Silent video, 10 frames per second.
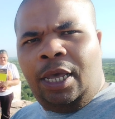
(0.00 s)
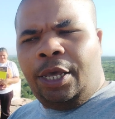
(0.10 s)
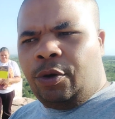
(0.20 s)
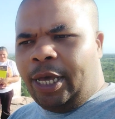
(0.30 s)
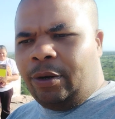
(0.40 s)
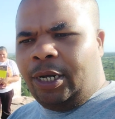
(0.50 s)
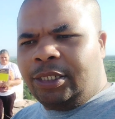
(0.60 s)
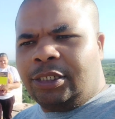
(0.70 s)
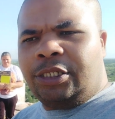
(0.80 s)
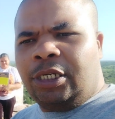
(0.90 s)
Eu quero,
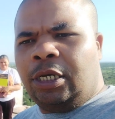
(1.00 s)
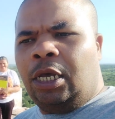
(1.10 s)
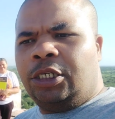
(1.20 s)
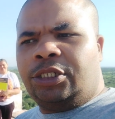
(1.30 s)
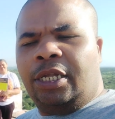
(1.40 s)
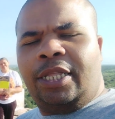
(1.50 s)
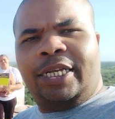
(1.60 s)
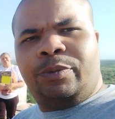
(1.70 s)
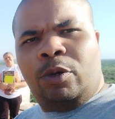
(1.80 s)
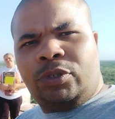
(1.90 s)
antes de estender
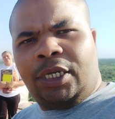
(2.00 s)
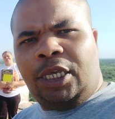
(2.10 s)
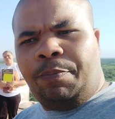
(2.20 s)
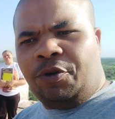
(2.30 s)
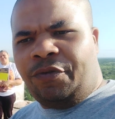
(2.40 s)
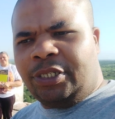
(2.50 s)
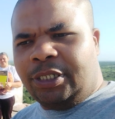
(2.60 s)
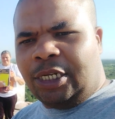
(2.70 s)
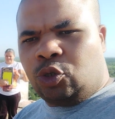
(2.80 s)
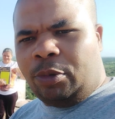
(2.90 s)
as mãos aqui
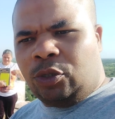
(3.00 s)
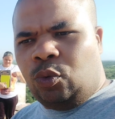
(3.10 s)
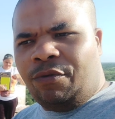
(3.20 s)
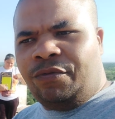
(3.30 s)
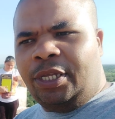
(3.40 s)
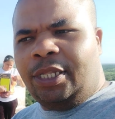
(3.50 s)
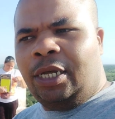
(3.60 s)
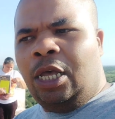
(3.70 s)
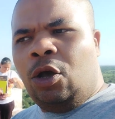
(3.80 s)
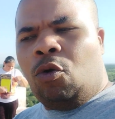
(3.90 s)
profetizar sobre a tua vida,
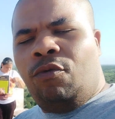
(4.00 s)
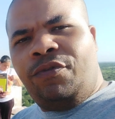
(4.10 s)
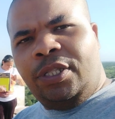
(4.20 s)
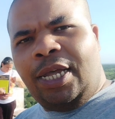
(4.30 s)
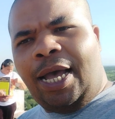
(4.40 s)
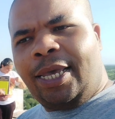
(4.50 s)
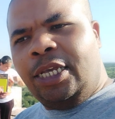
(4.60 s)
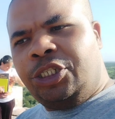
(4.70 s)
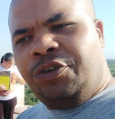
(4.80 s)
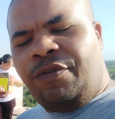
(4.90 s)
convidar
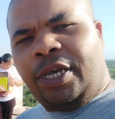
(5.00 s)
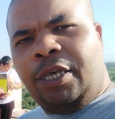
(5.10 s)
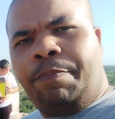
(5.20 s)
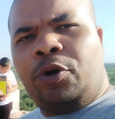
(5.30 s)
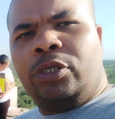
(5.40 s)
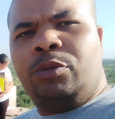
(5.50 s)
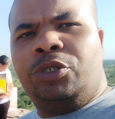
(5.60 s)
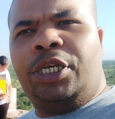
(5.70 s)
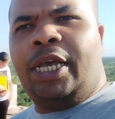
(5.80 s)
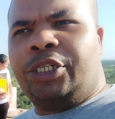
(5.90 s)
quem estiver aqui próximo
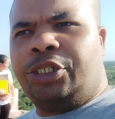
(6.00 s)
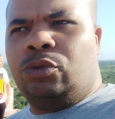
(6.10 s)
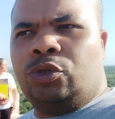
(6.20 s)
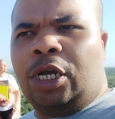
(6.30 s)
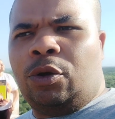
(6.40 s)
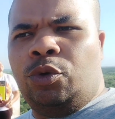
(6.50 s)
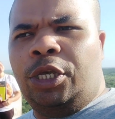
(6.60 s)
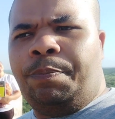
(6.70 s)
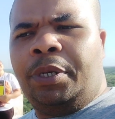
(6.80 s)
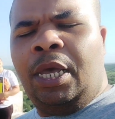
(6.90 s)
de Riachão do
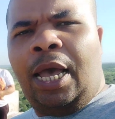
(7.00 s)
Jacuípe.